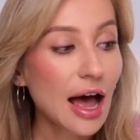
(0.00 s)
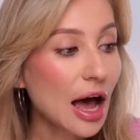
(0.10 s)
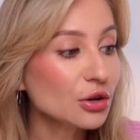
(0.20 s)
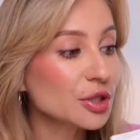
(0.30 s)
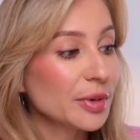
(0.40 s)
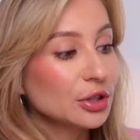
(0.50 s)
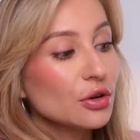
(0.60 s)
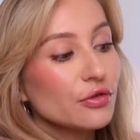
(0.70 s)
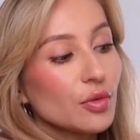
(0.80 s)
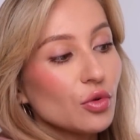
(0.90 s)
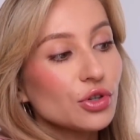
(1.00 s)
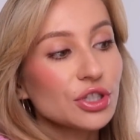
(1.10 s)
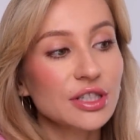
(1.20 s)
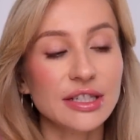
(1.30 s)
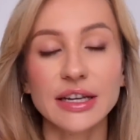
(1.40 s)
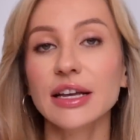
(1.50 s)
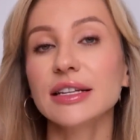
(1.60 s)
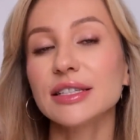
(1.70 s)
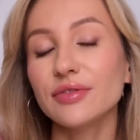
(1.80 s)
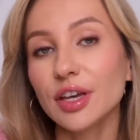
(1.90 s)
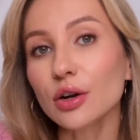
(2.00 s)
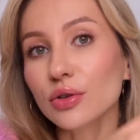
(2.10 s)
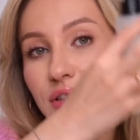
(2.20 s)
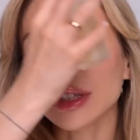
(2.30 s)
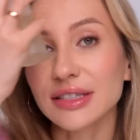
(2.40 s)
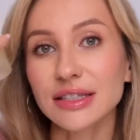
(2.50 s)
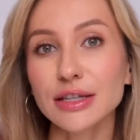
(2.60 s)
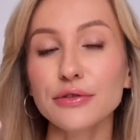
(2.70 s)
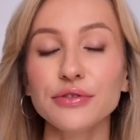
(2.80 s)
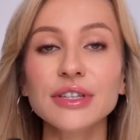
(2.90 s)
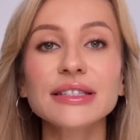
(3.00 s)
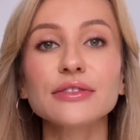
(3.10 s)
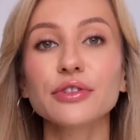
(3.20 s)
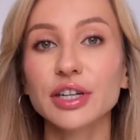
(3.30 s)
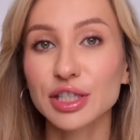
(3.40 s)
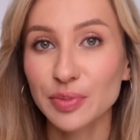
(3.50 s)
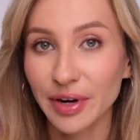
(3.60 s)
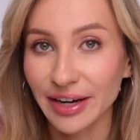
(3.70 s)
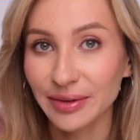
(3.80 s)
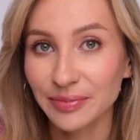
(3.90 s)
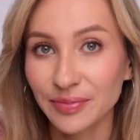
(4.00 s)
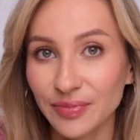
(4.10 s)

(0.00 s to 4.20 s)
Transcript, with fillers: А уже потом вы можете сверху нанести Fix and Fresh Spray.